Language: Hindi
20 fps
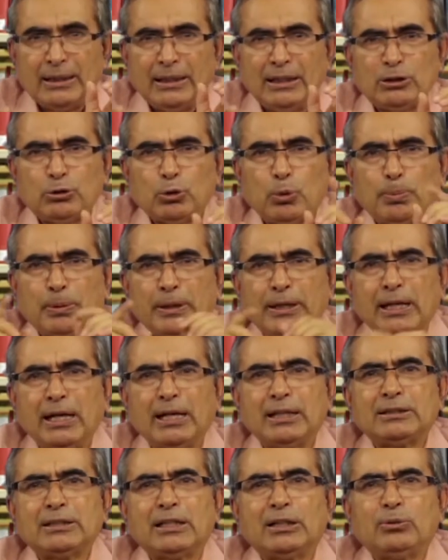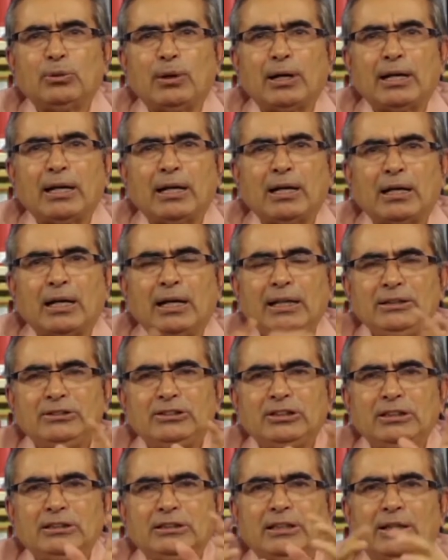इस उपन्यास के द्वारा कई
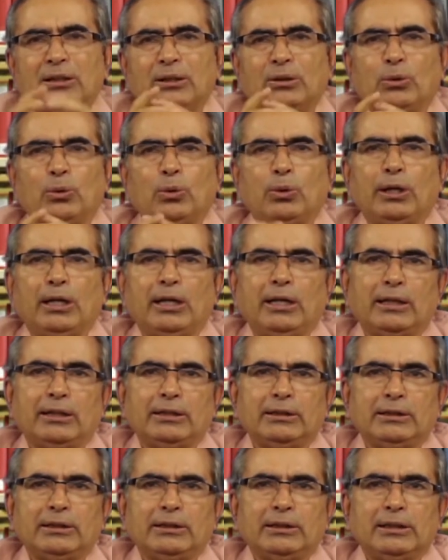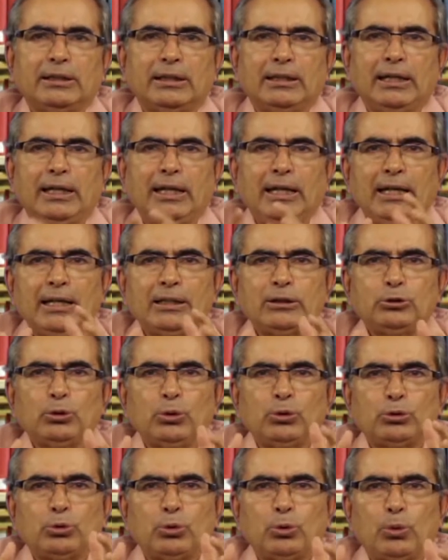चीज़ें होने लगी थी एक
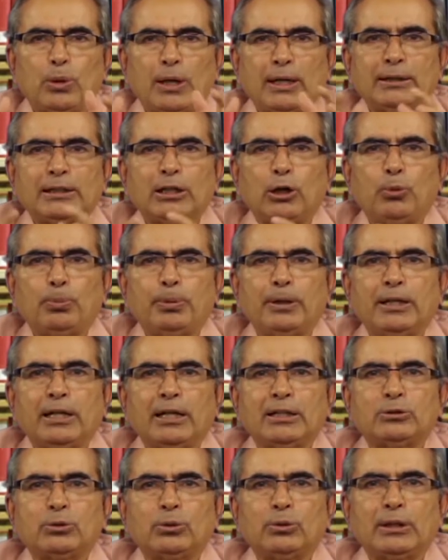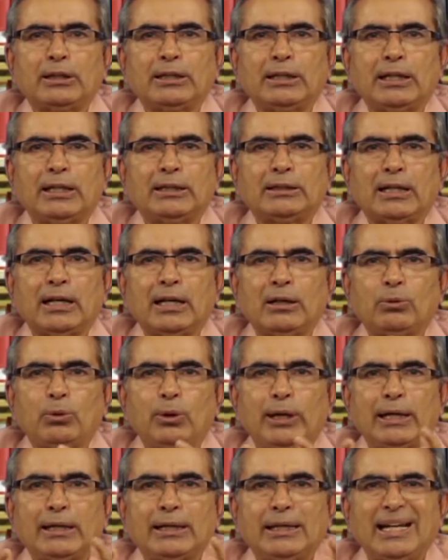जो शुरुआत के उपन्यासों ने किया था कि
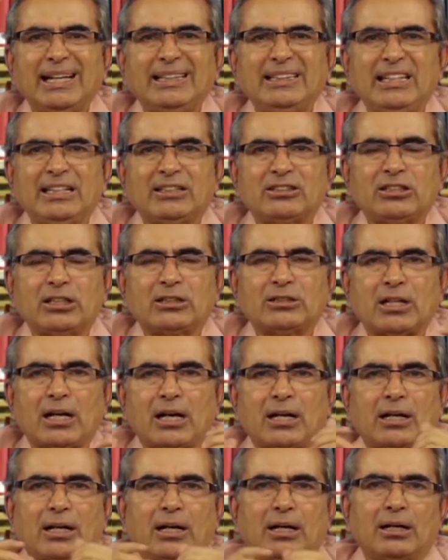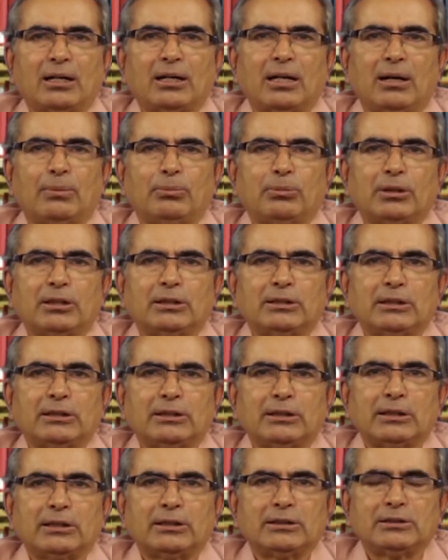वो एक नैतिक शिक्षा का काम करते
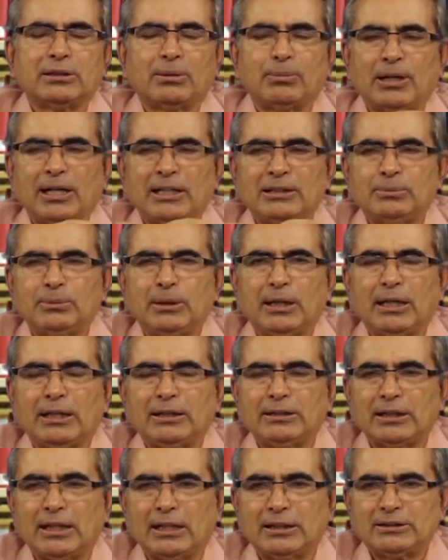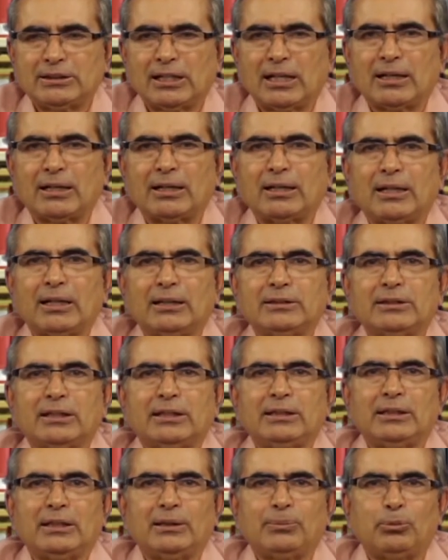थे कि समाज में ऐसा अच्छा करना
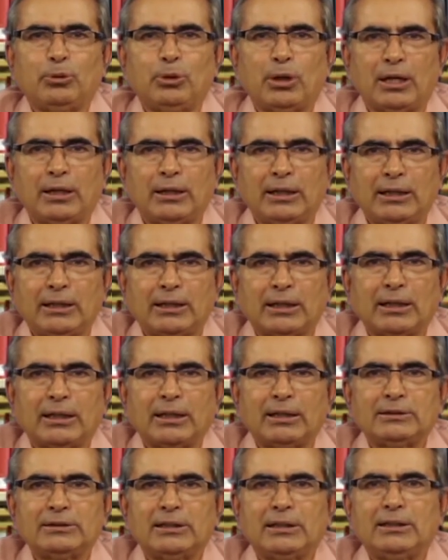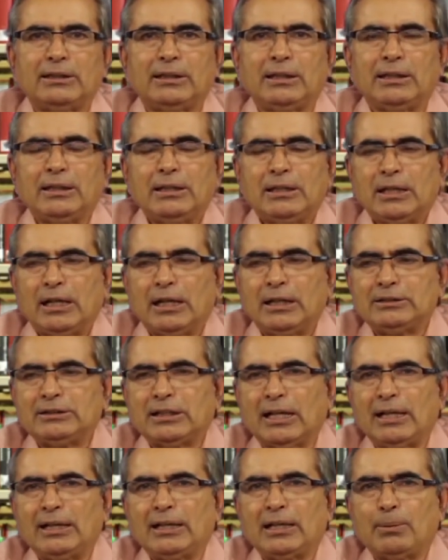चाहिए बुरा नहीं करना चाहिए
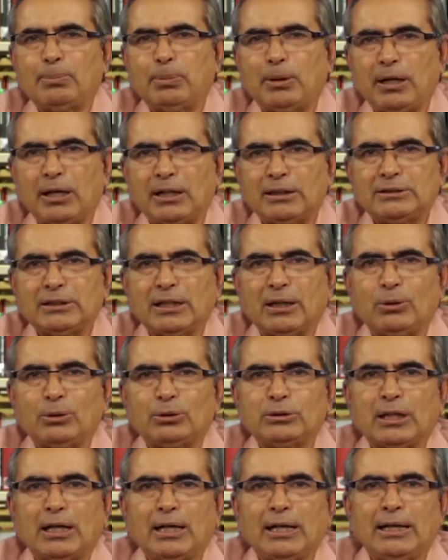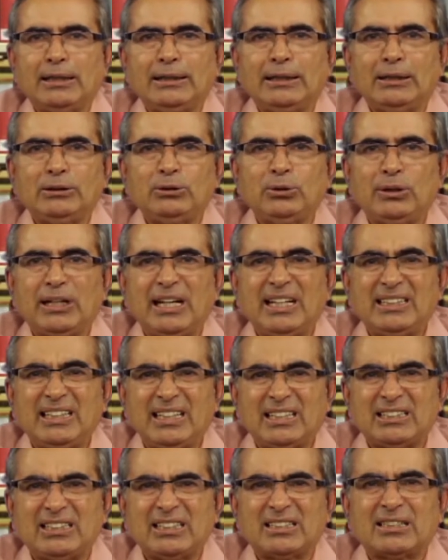अच्छाई का फल अच्छा होता है ये जो
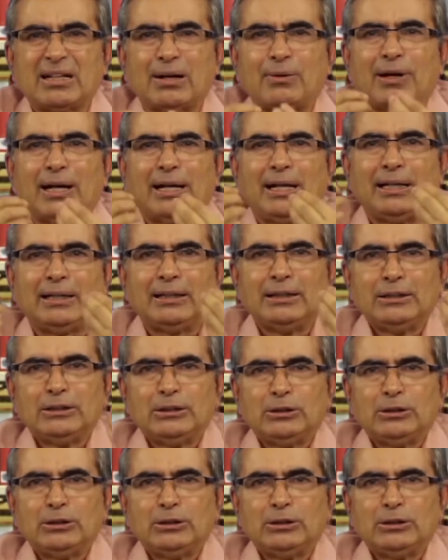नैतिक शिक्षा वाले